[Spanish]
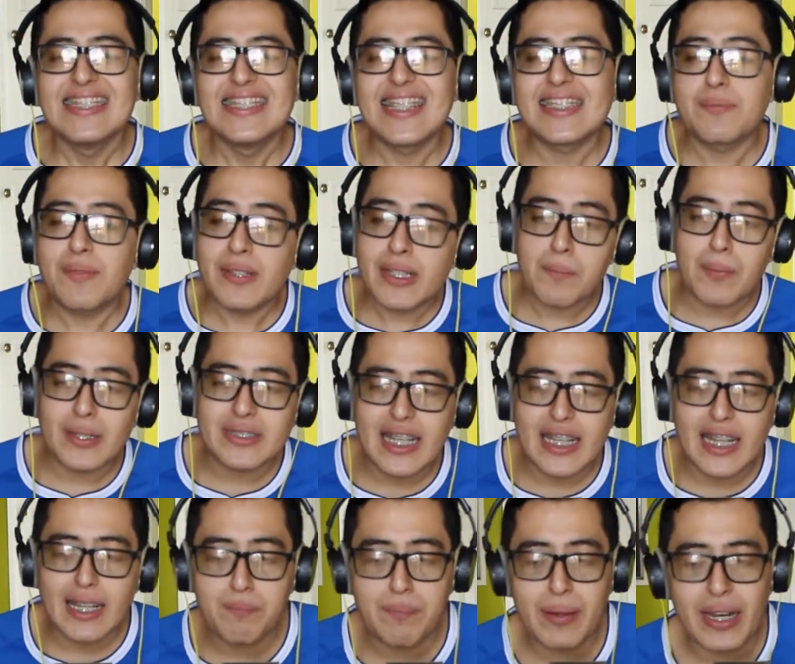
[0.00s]
La semana
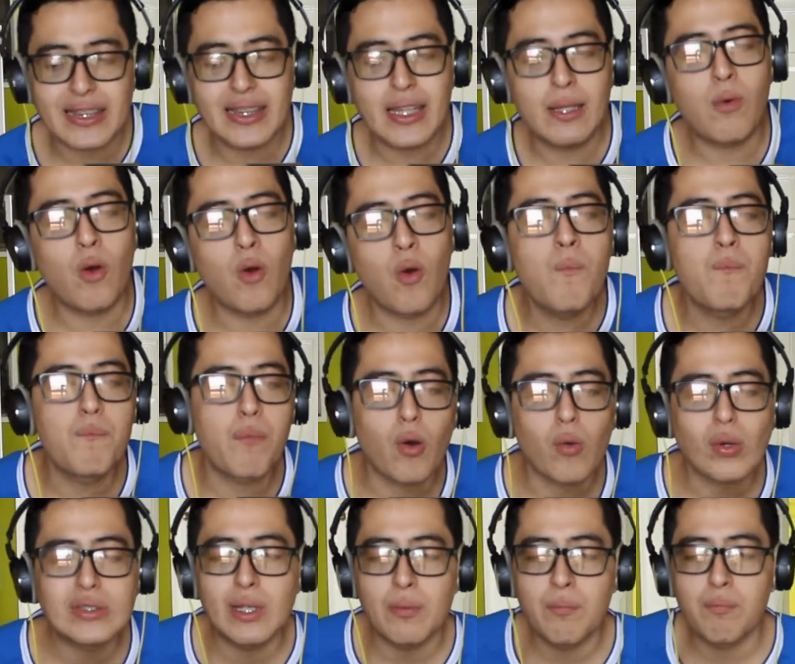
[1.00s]
pasada perdimos un
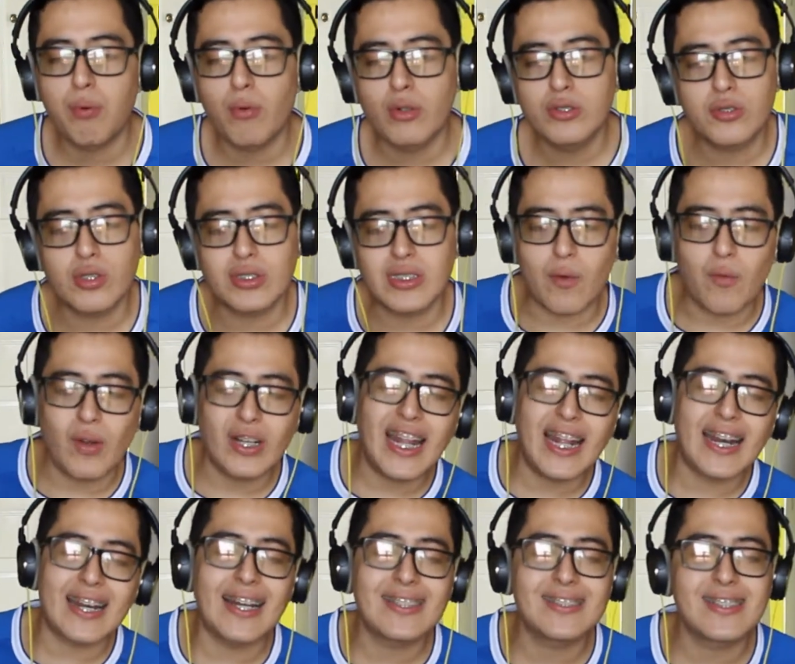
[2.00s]
poco de impulso y la
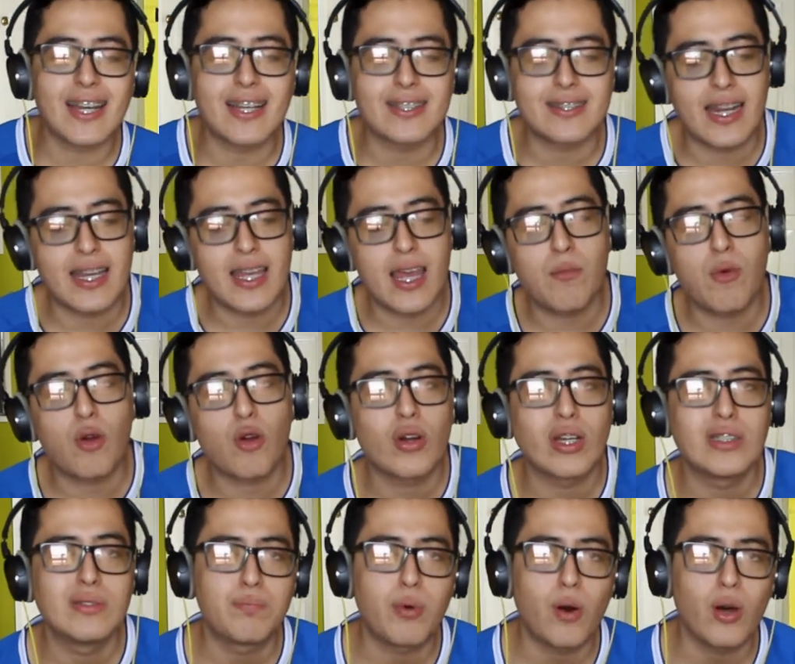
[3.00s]
buena racha que traíamos con
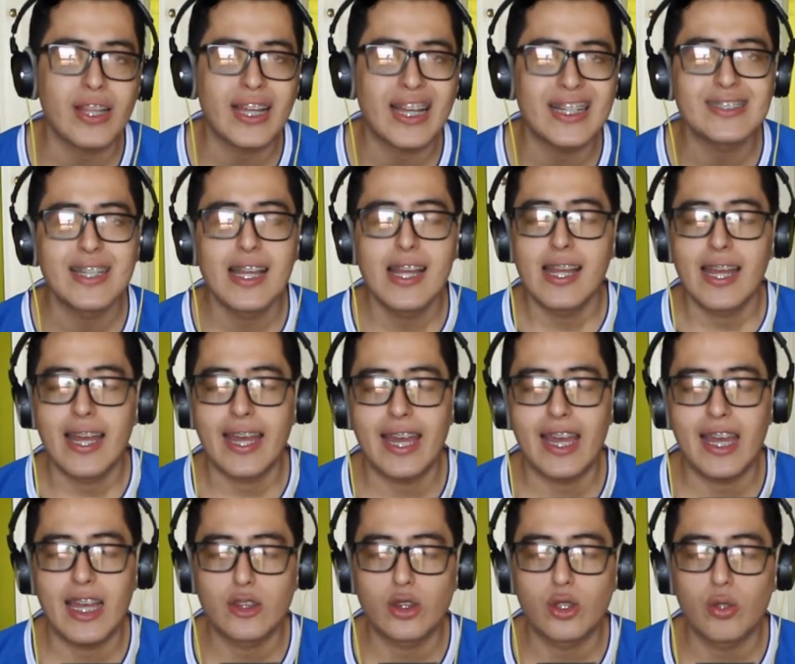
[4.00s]
el podcast
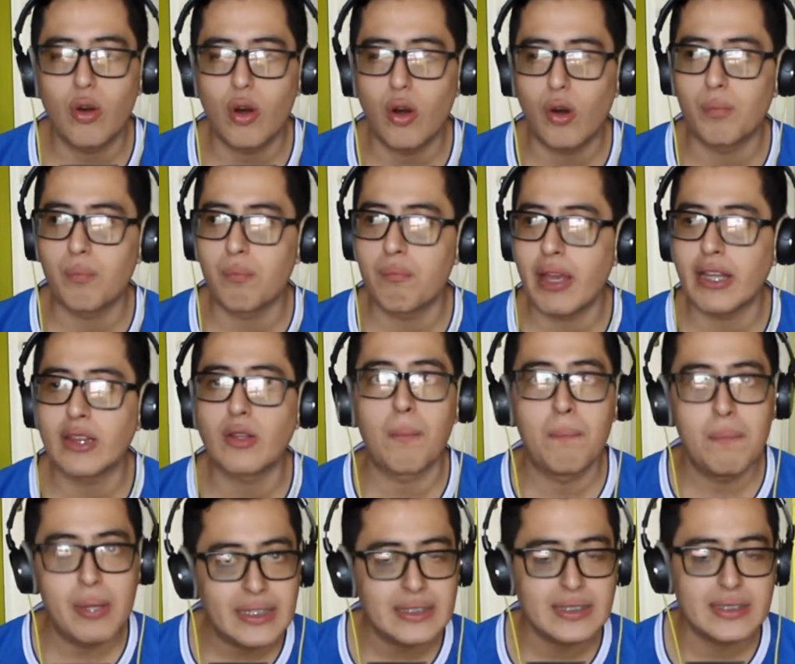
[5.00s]
eh, tuvo menos
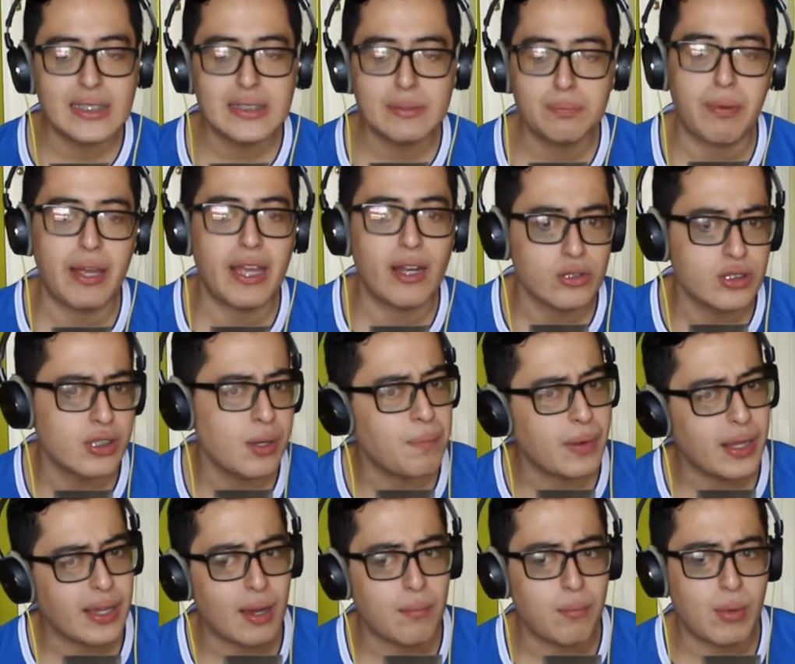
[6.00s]
vistas, pero
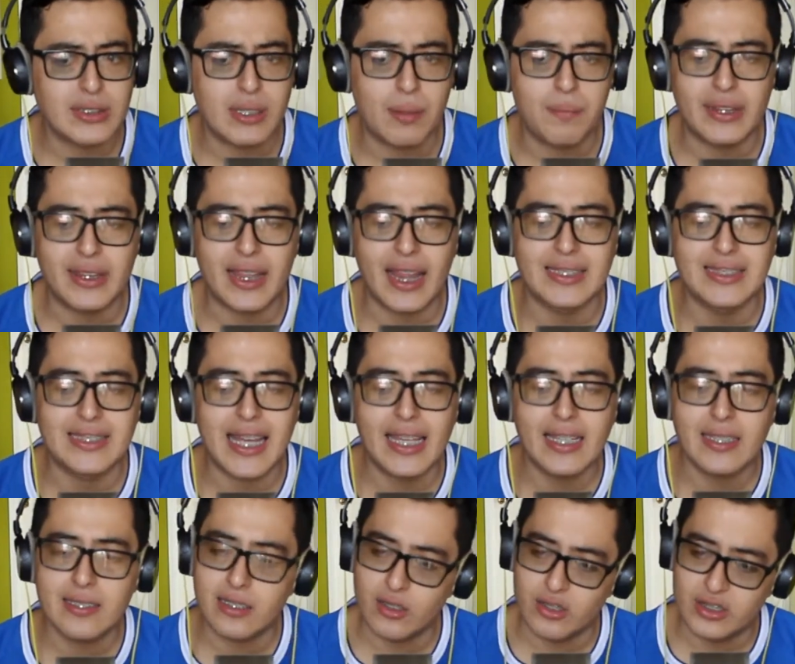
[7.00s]
siempre llegamos a la meta de
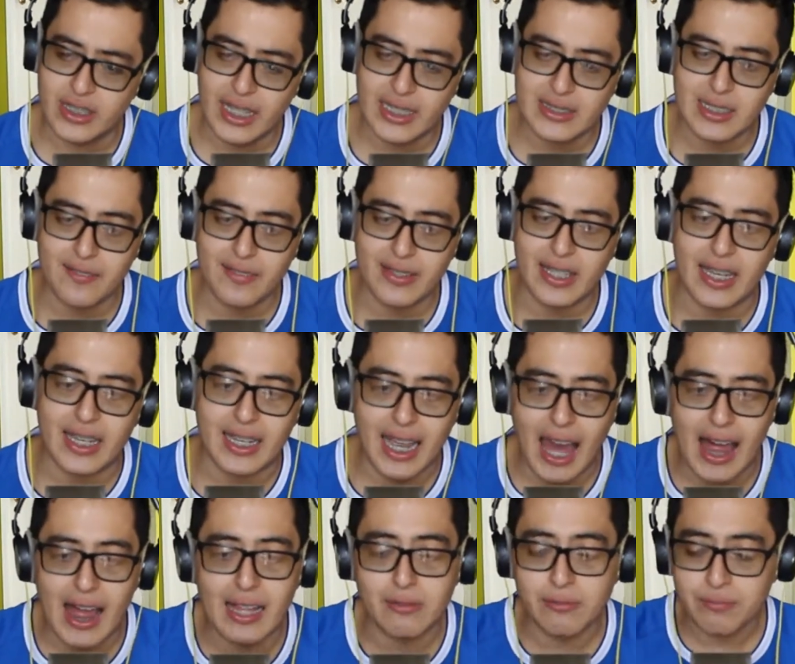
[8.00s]
likes, que ustedes saben que
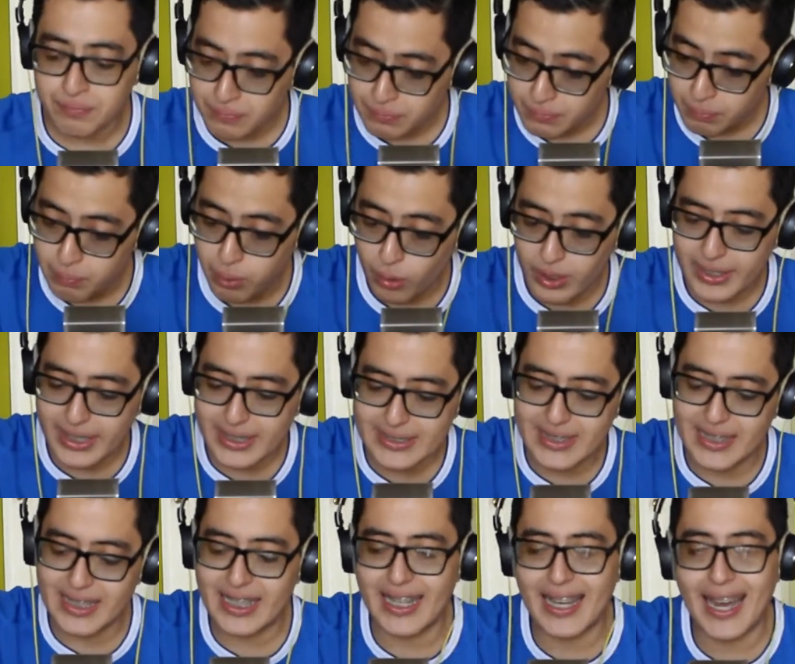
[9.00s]
cada podcast
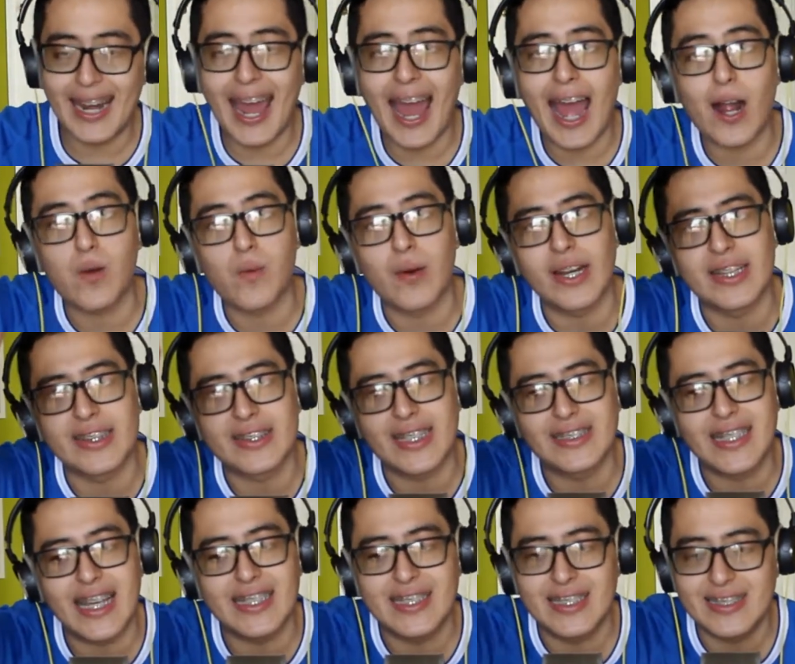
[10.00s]
tiene que llegar a 40
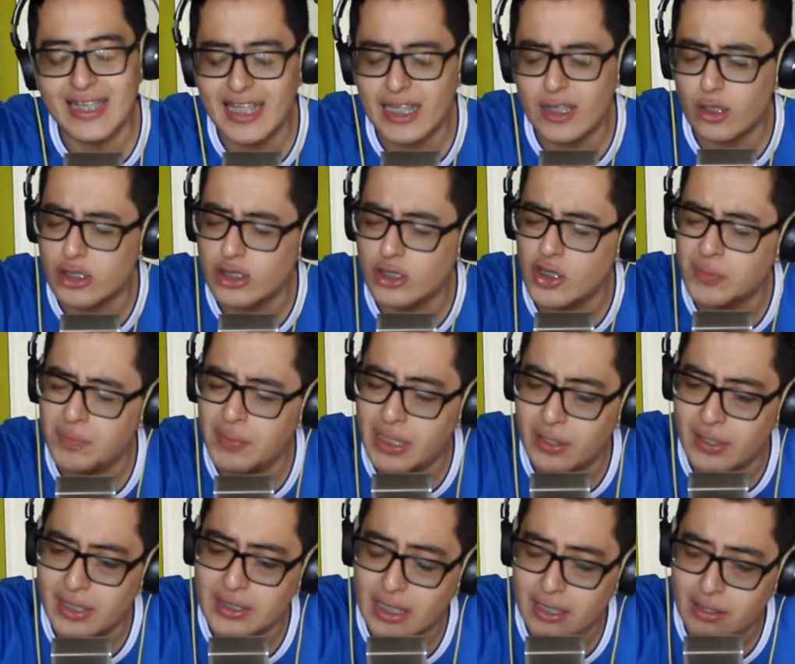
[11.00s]
likes. Así que no se olvide,
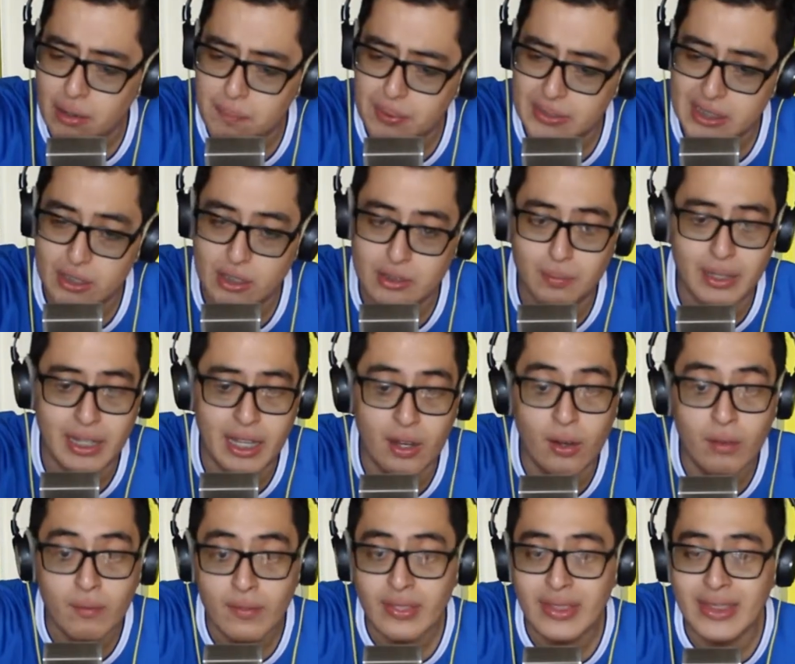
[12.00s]
ahorita va empezando el video,
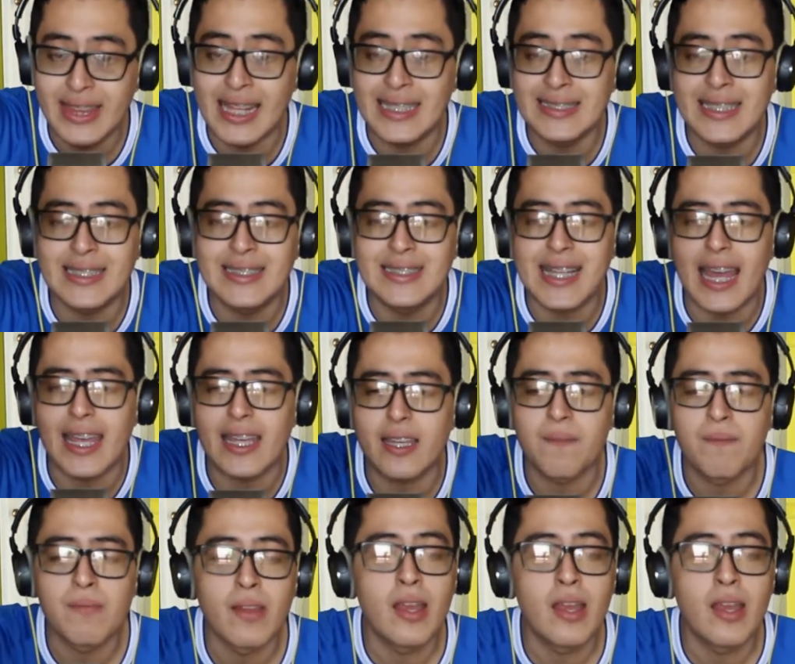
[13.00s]
denle like.